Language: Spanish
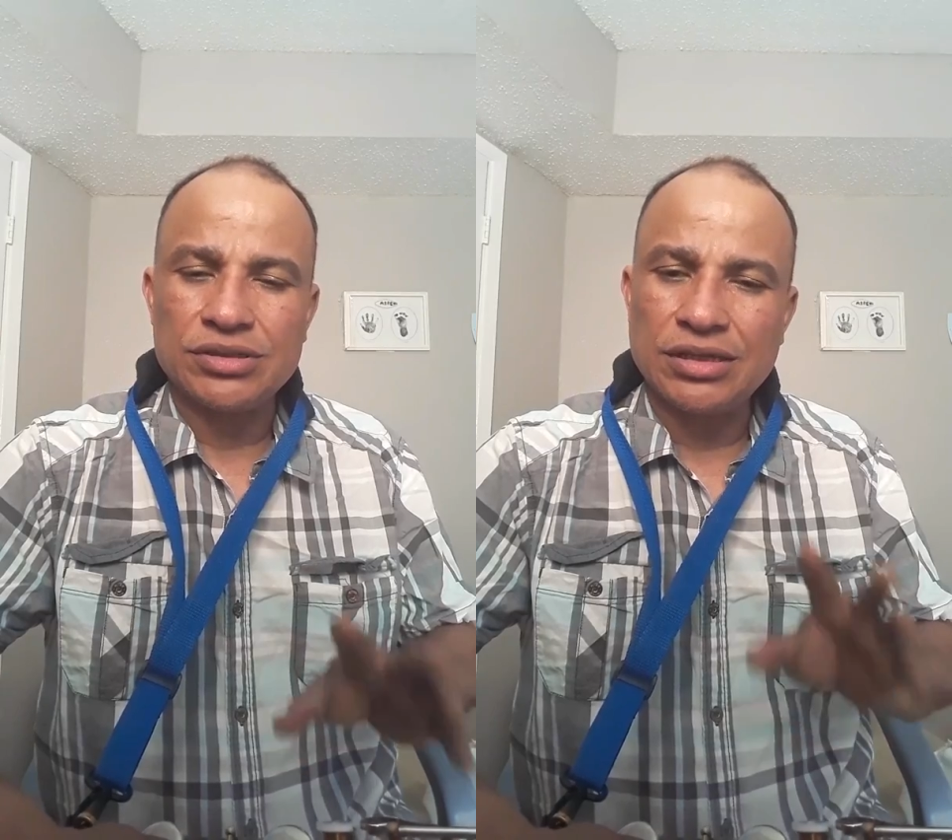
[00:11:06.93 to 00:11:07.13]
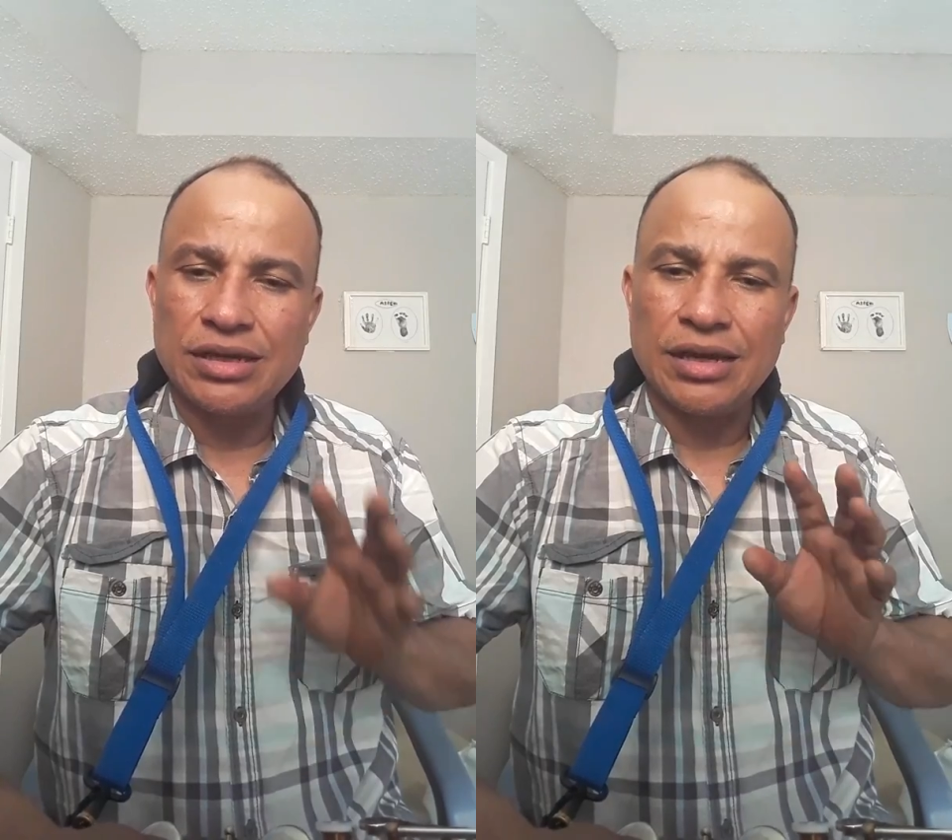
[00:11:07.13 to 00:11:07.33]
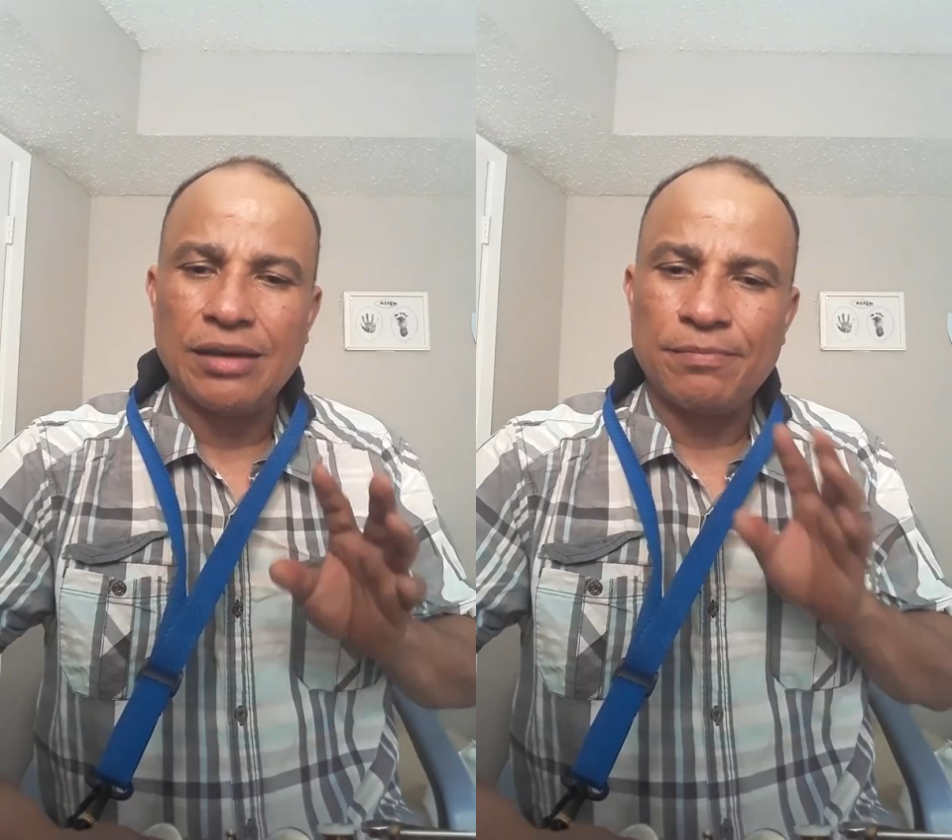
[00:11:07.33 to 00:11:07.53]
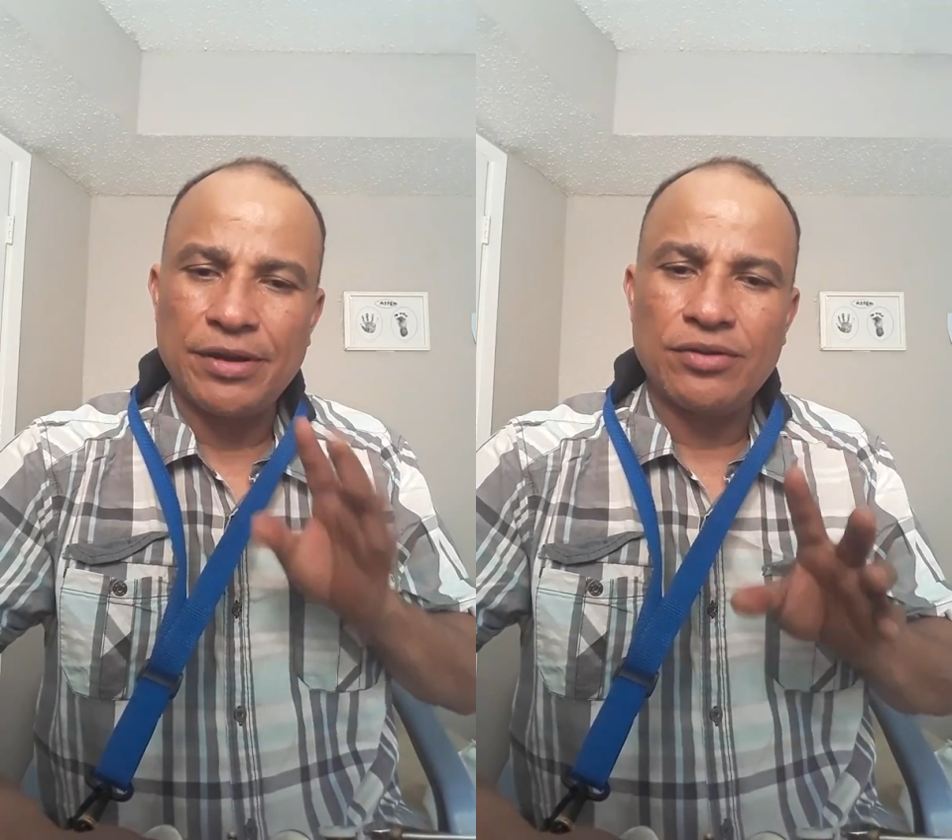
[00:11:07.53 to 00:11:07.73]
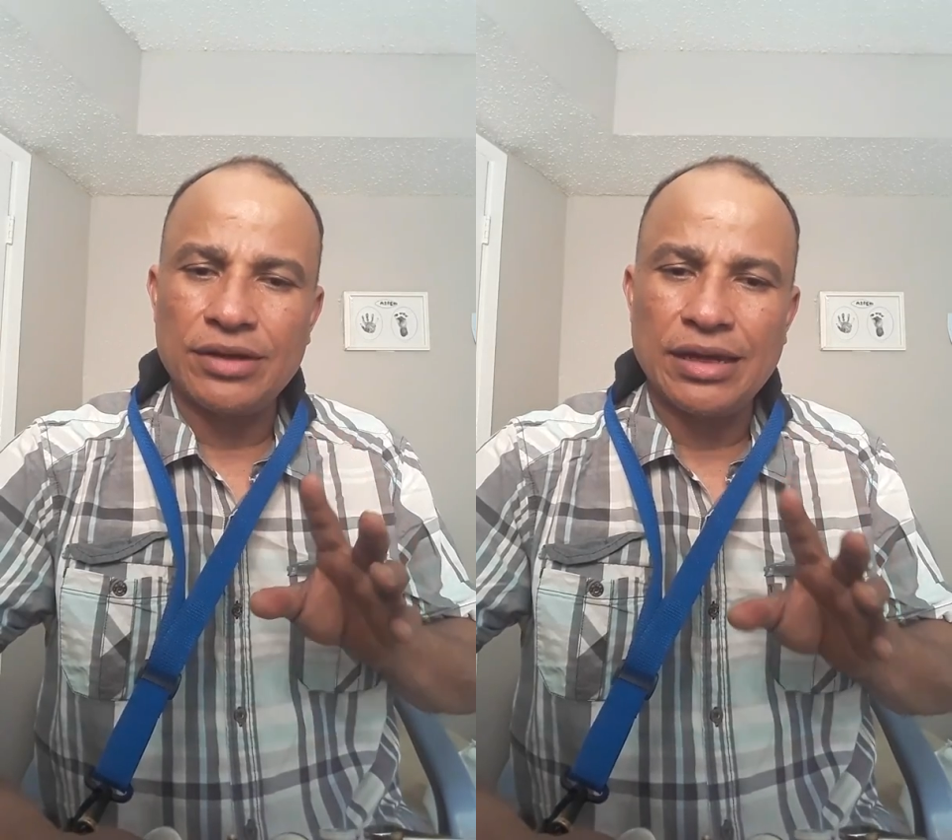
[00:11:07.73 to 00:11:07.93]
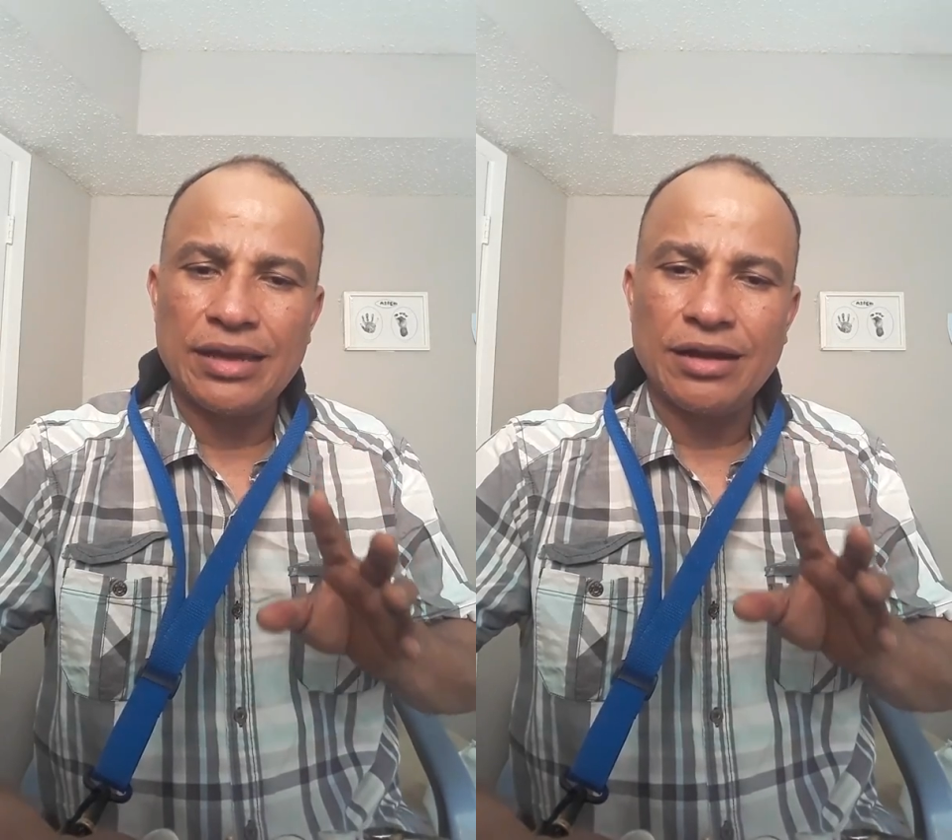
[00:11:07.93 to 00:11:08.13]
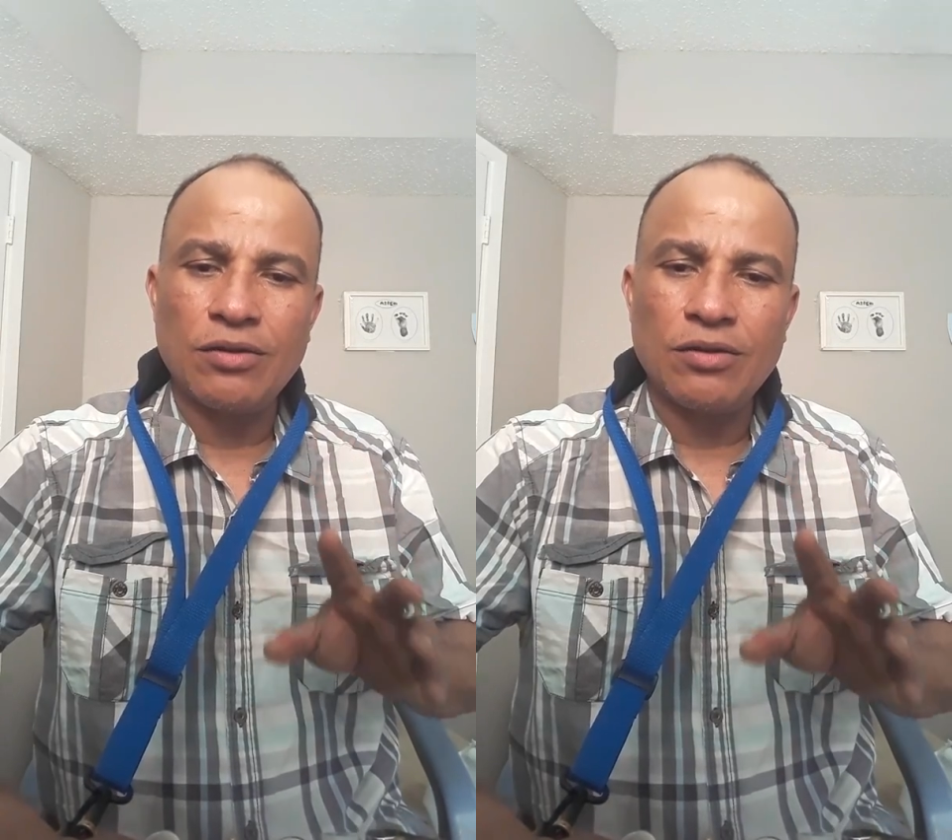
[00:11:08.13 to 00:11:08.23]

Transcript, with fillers: Así que espero que hayan